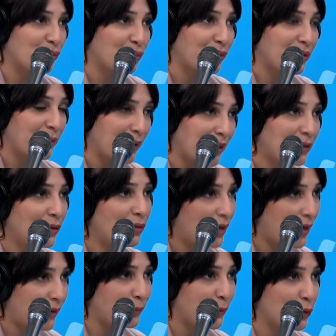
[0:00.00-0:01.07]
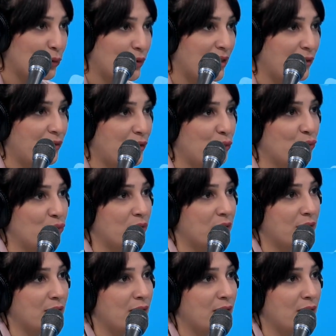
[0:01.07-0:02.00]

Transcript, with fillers: وفي مصر ولا موجود في تونس